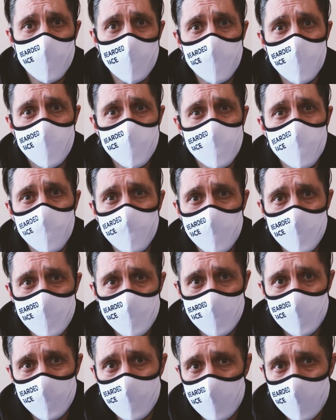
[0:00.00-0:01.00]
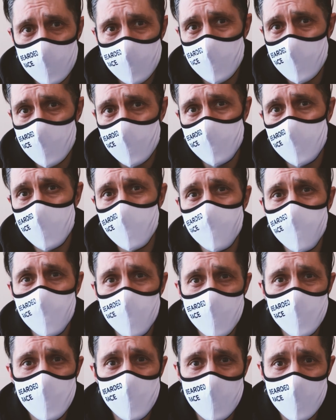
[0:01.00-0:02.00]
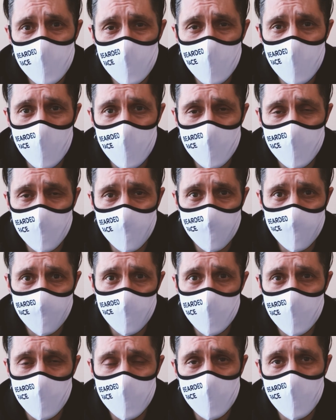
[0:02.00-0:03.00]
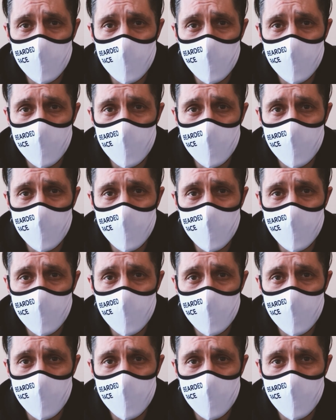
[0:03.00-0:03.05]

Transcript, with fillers: Попрошу вас э, отодвинуться от экранов э,